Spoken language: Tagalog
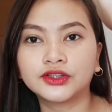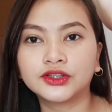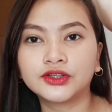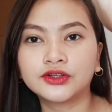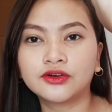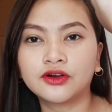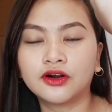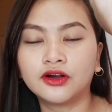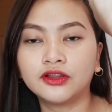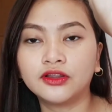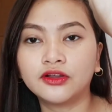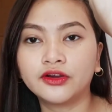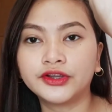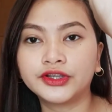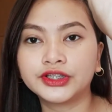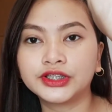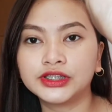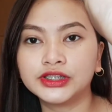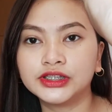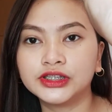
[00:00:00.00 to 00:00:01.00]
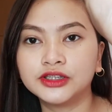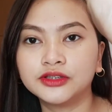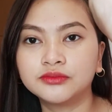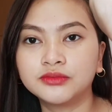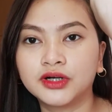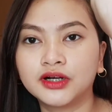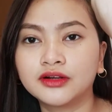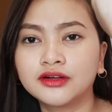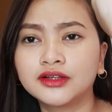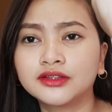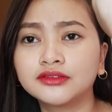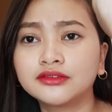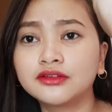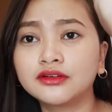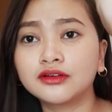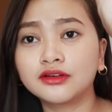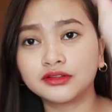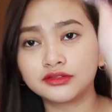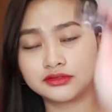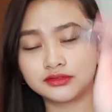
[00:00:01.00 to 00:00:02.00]
Ito yung color ni Eve. Ang
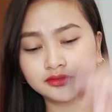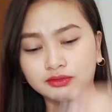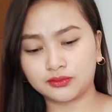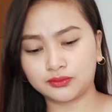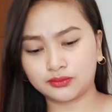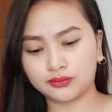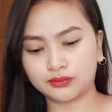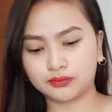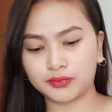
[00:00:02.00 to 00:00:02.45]
ganda-ganda.